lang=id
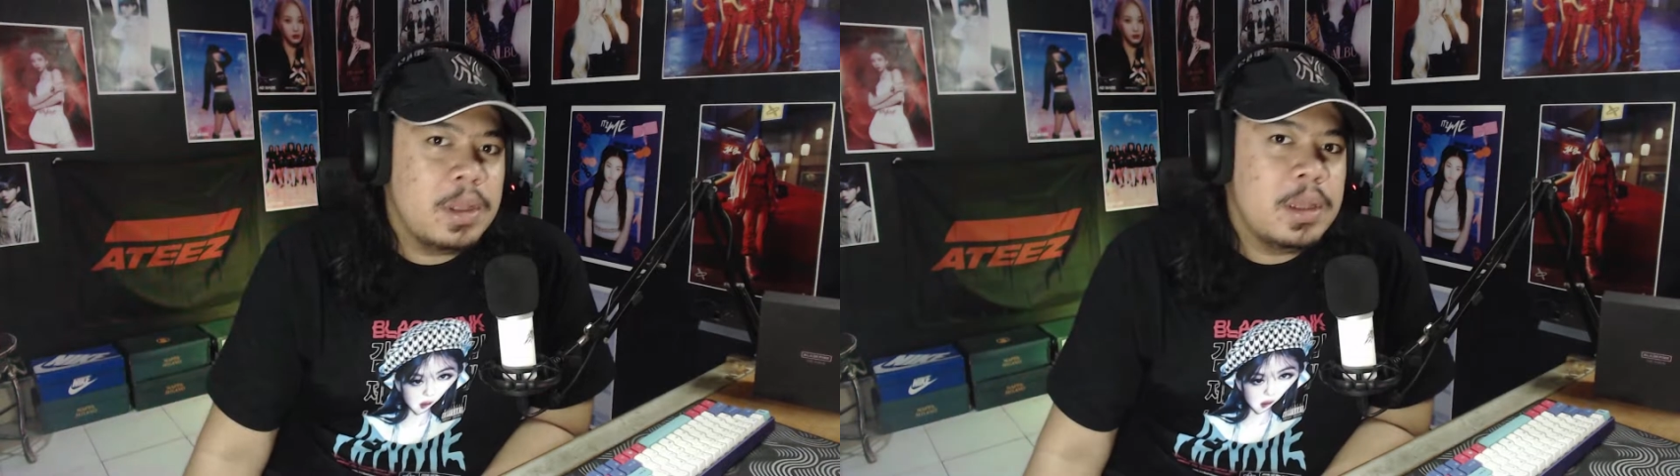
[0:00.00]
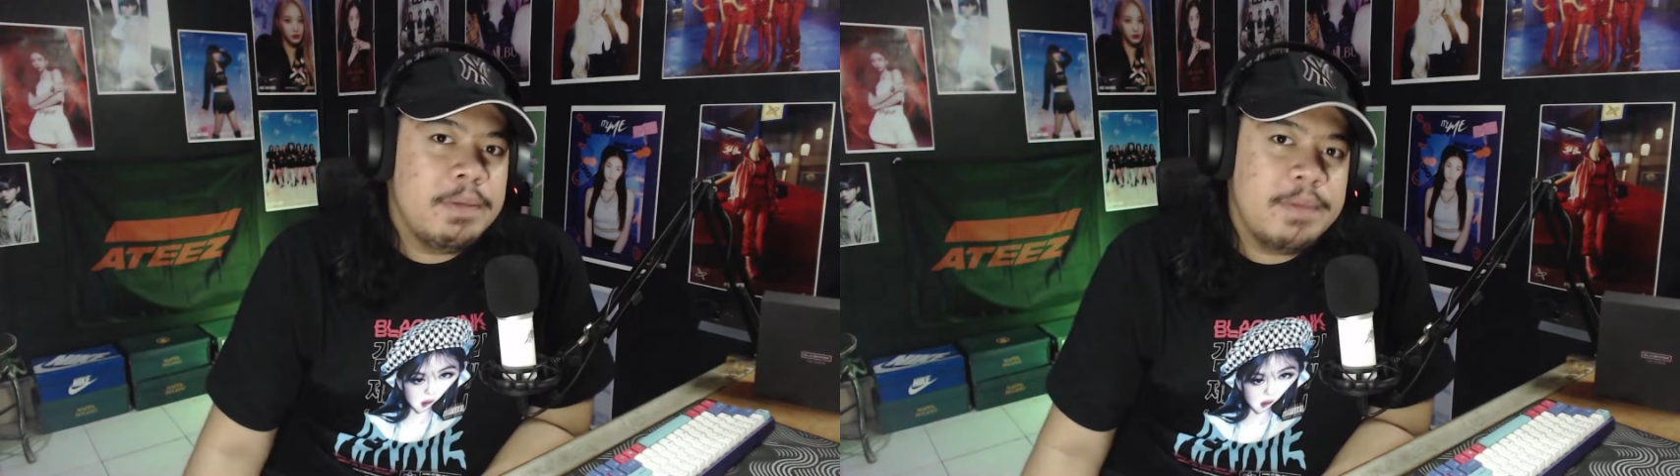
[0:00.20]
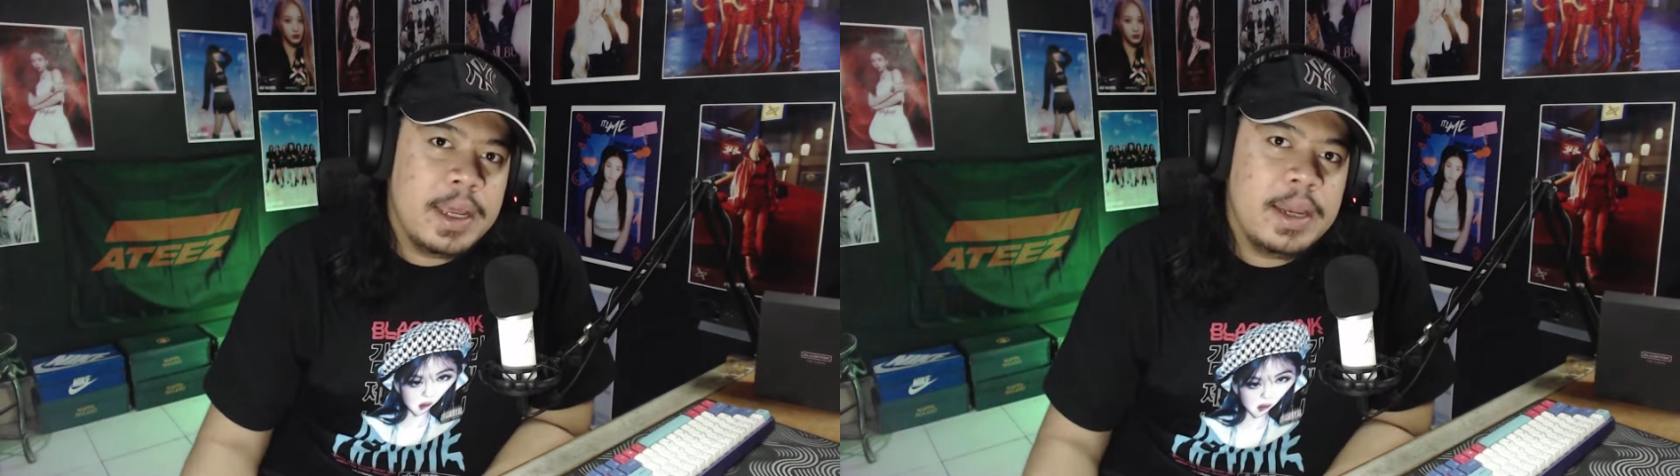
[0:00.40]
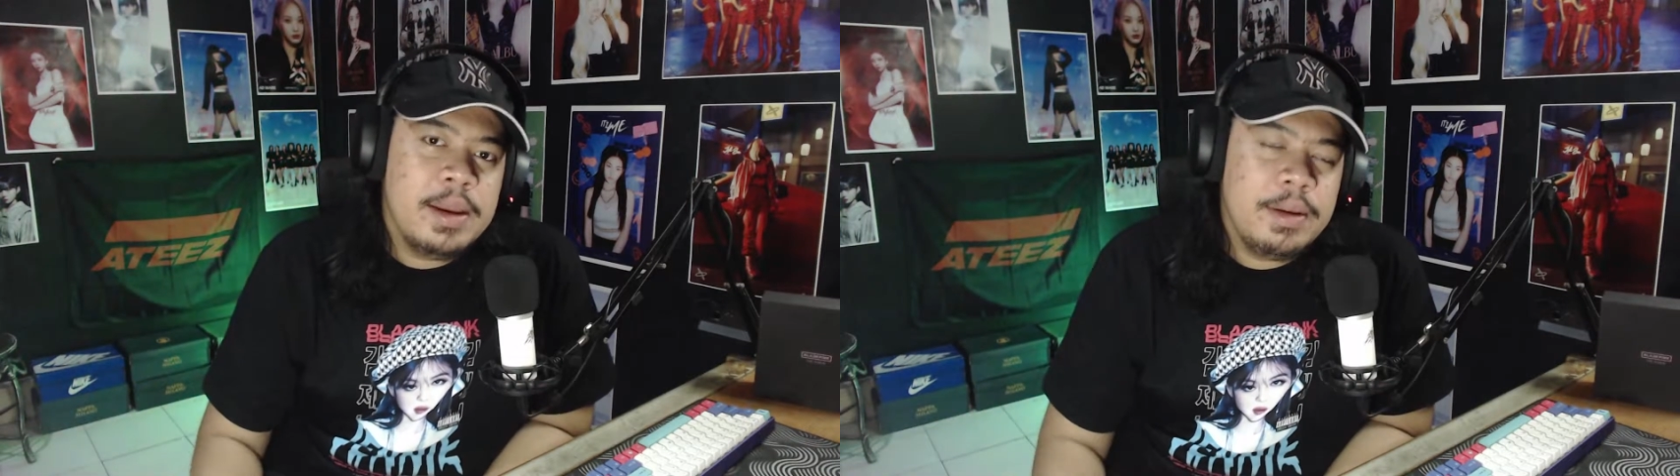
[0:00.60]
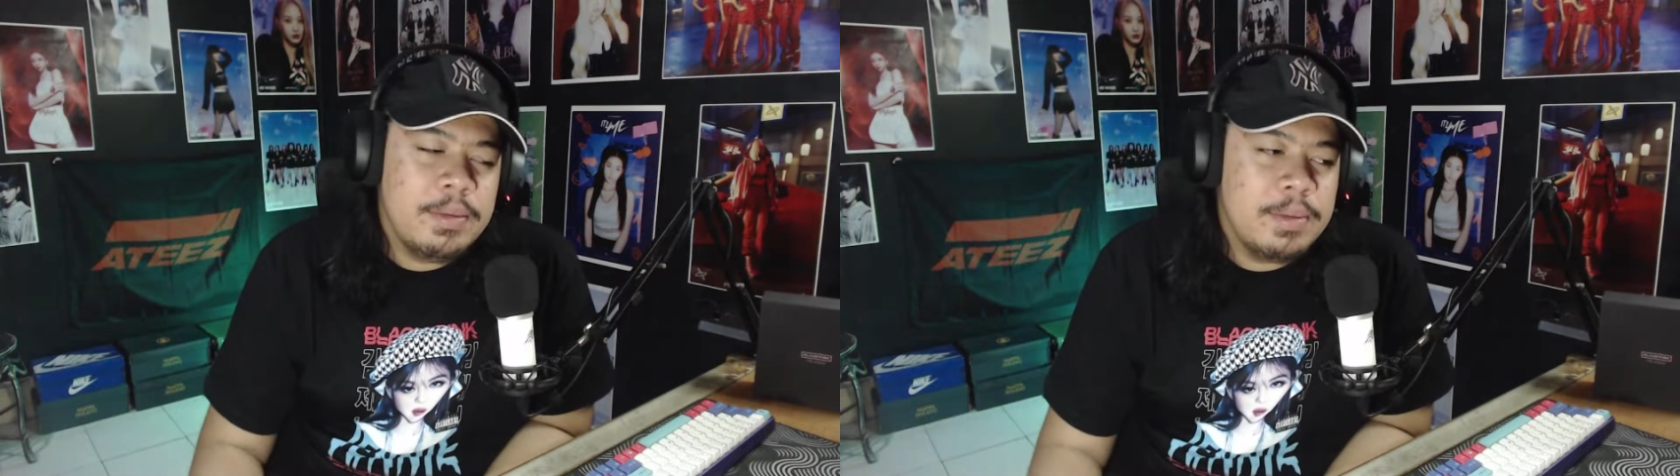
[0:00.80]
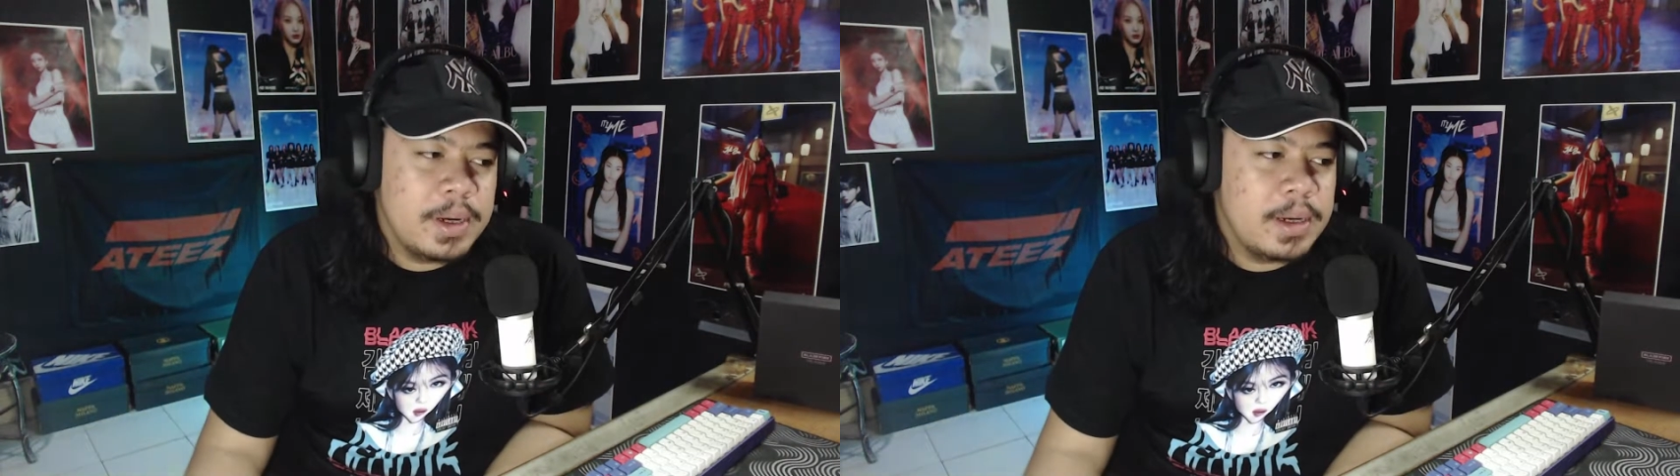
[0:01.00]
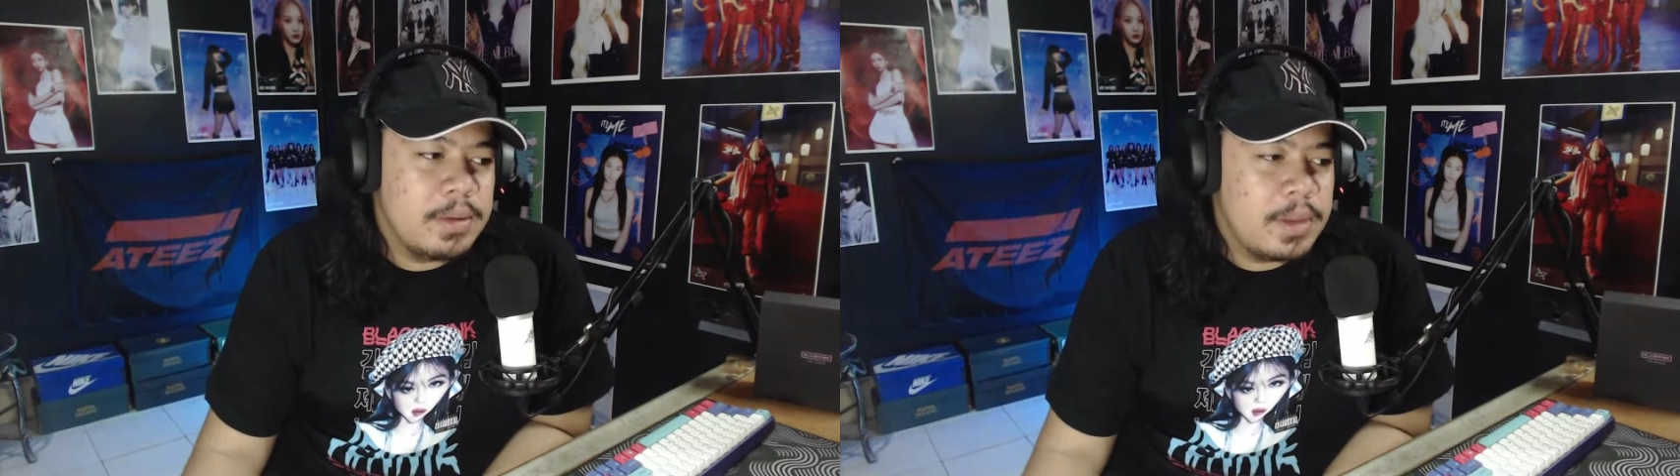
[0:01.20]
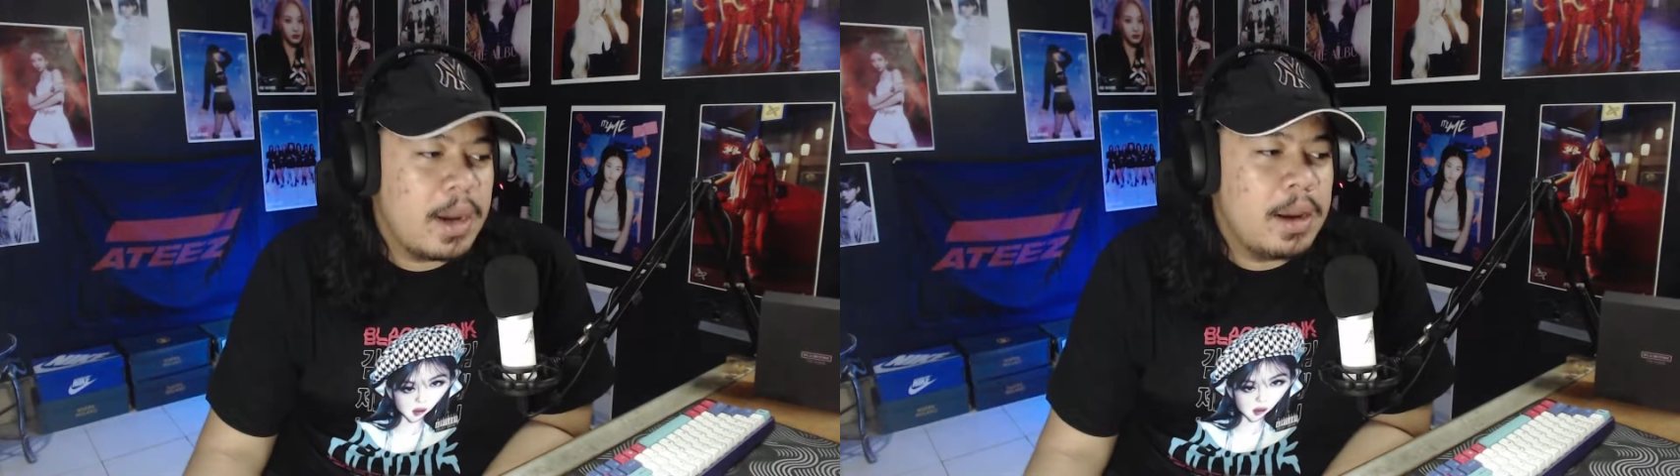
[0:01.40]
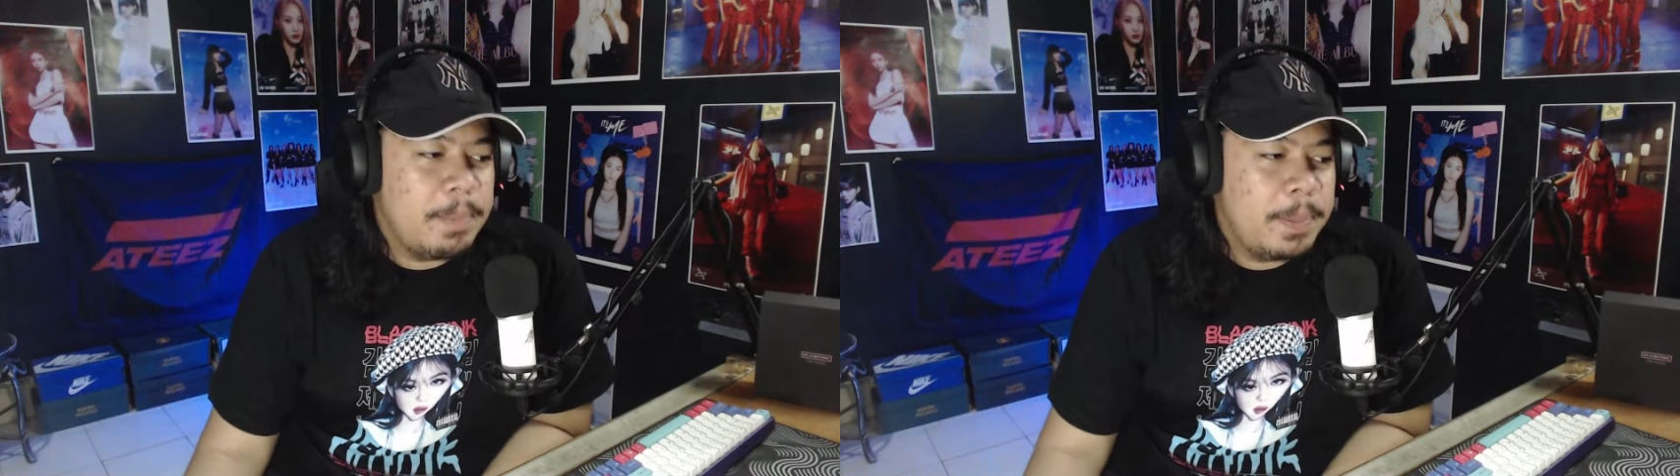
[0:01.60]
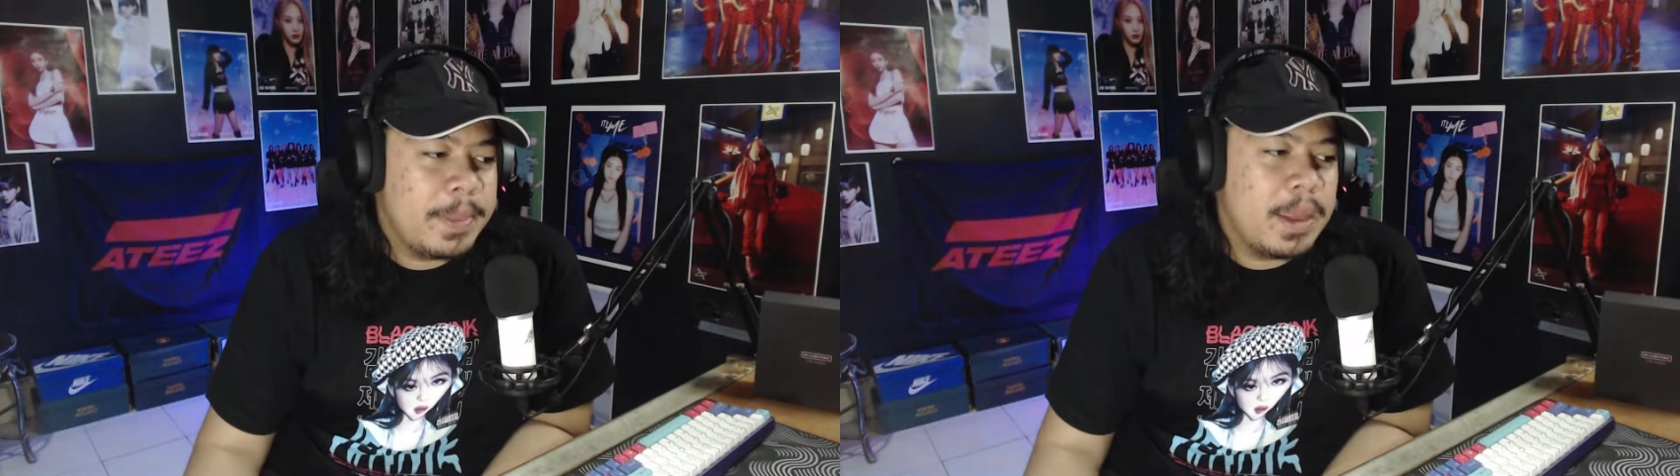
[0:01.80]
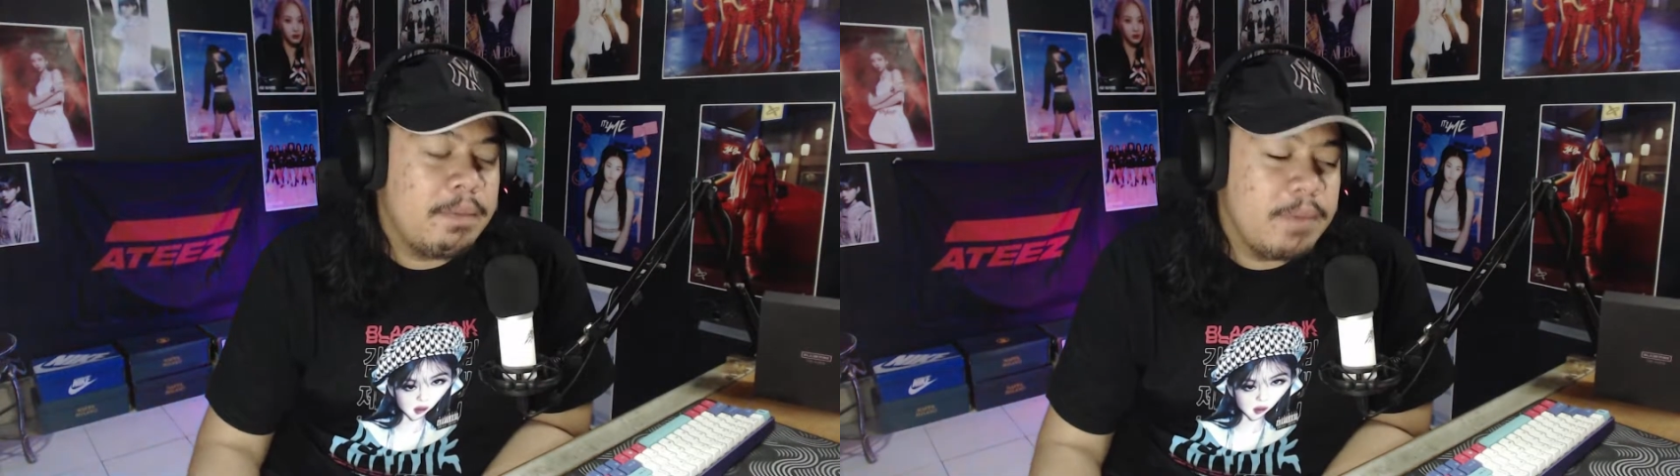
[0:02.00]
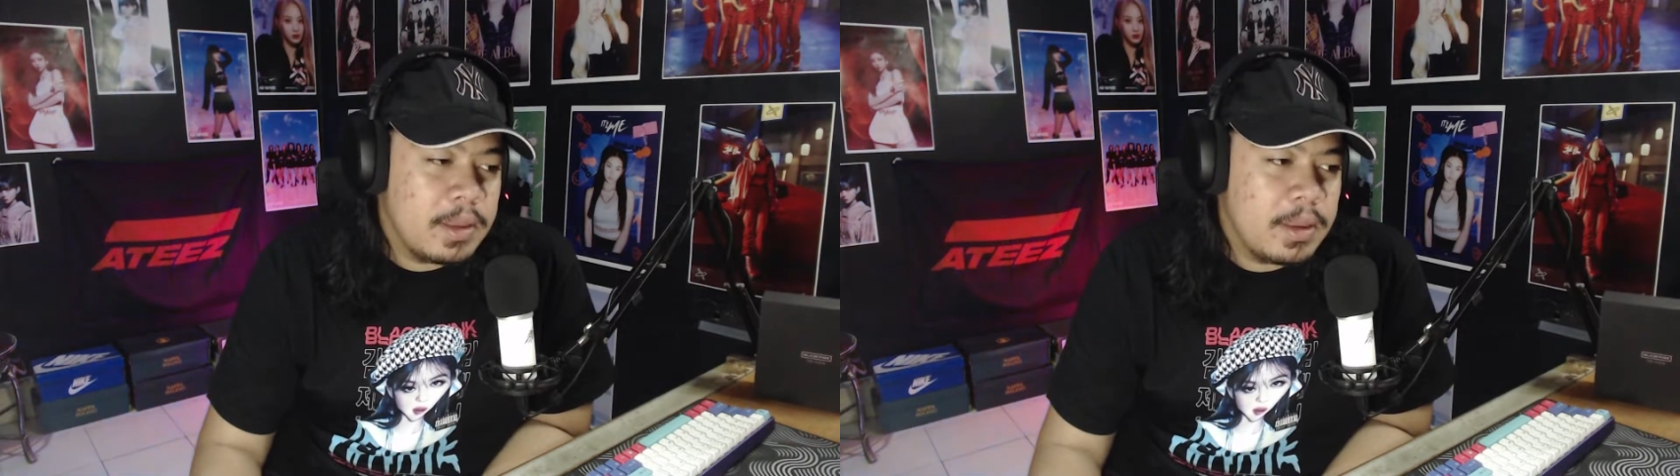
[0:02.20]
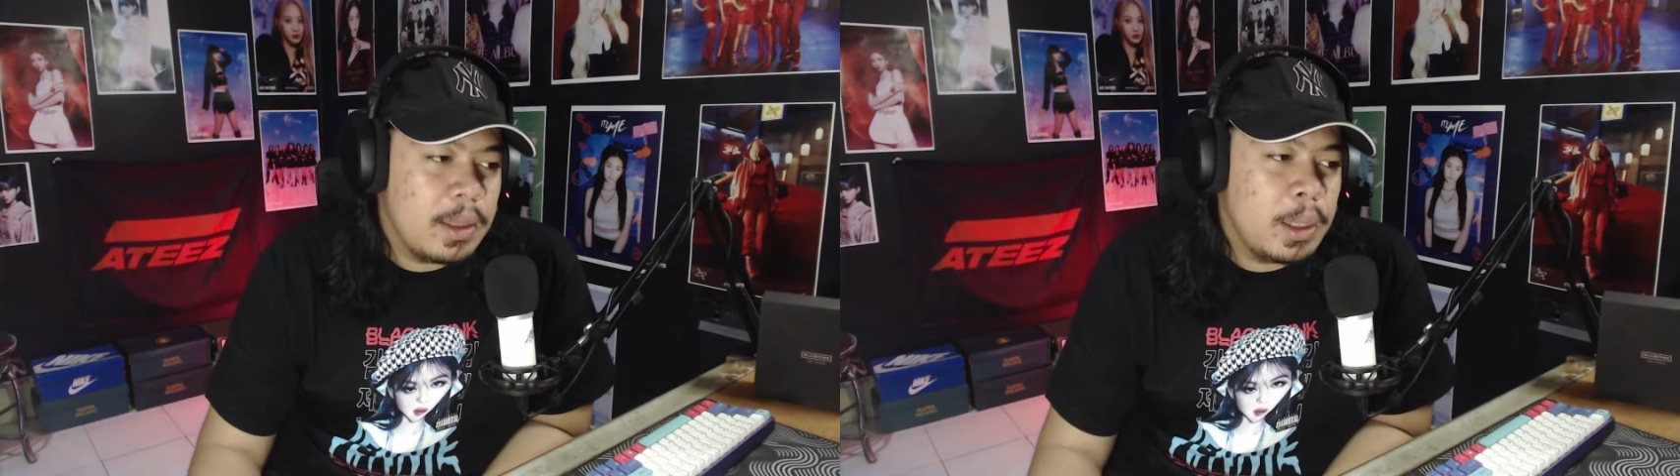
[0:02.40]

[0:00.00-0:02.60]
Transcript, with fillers: lah dari gue gitu terhadap graffiti